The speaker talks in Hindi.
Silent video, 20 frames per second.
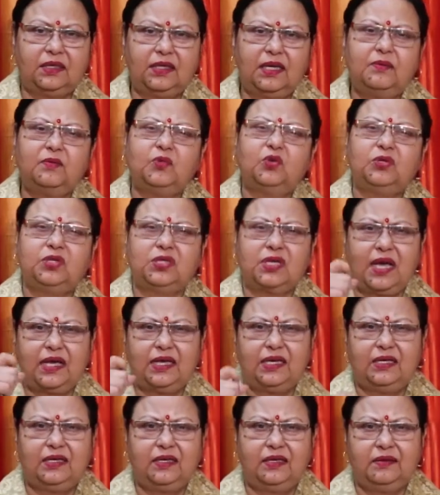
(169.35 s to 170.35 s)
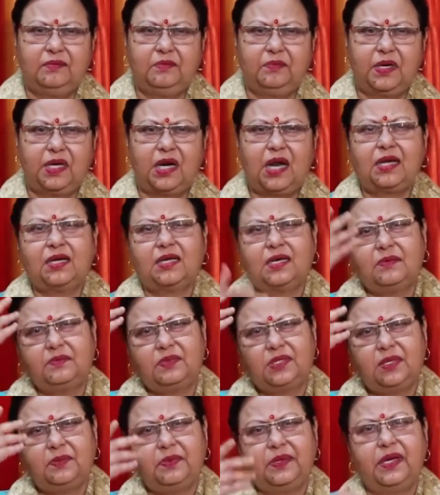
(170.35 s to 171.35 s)
अदम उत्साही
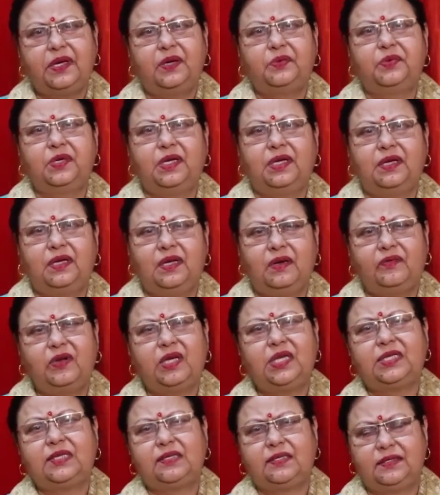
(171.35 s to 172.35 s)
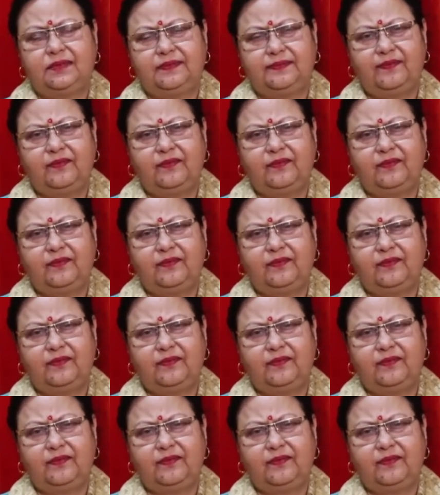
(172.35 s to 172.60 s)
पराक्रम से भरे हुए लवरेज